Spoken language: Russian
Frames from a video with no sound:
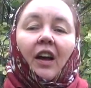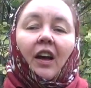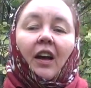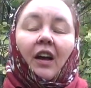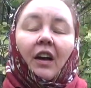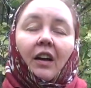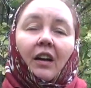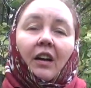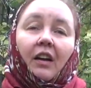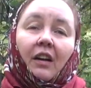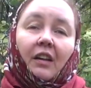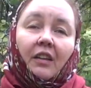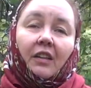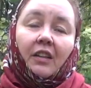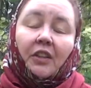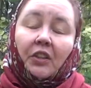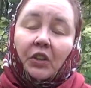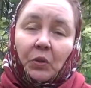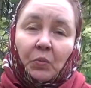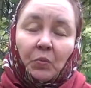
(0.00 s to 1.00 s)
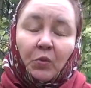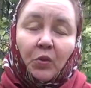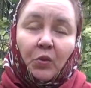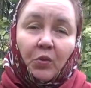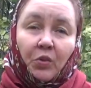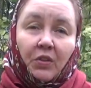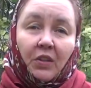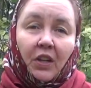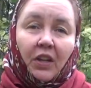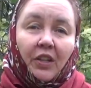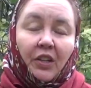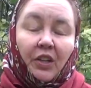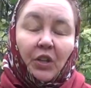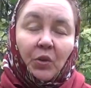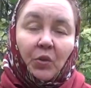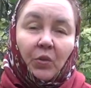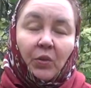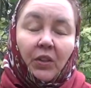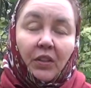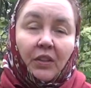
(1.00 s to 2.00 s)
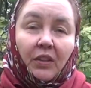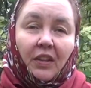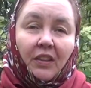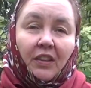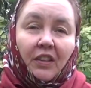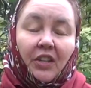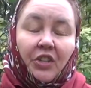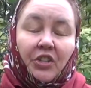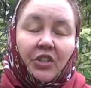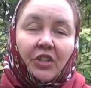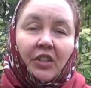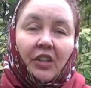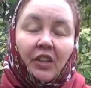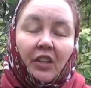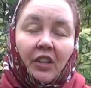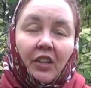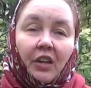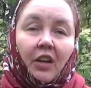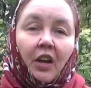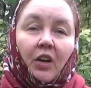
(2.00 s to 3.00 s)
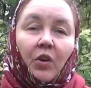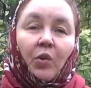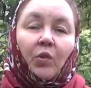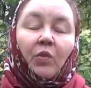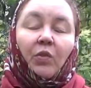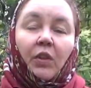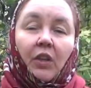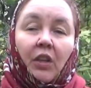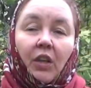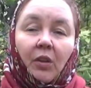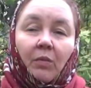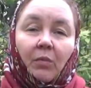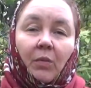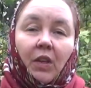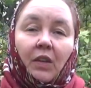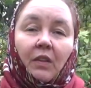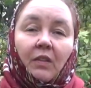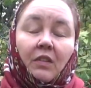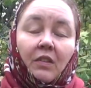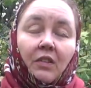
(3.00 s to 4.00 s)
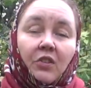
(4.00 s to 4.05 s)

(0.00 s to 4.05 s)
а, к этому кустарнику это отношение никакого не имеет.